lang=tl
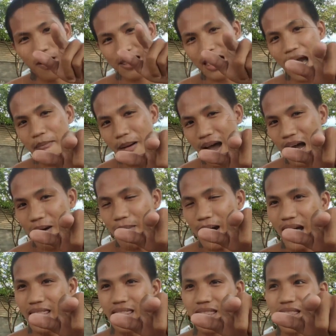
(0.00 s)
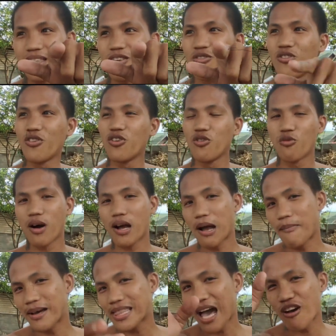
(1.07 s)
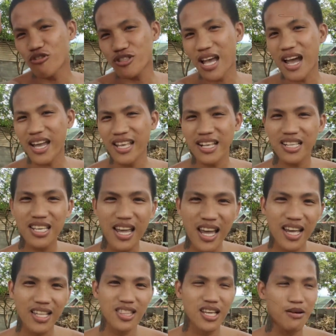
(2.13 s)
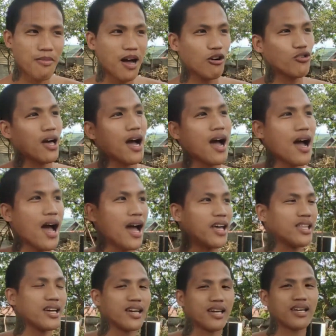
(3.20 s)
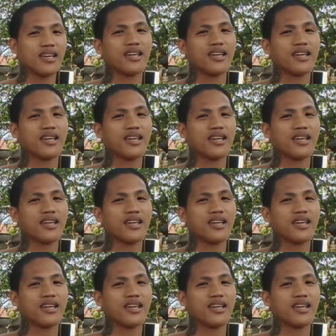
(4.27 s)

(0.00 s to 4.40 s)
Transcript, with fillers: matapang ka man, wag ka matakot sa akin kasi di naman ako nangangain eh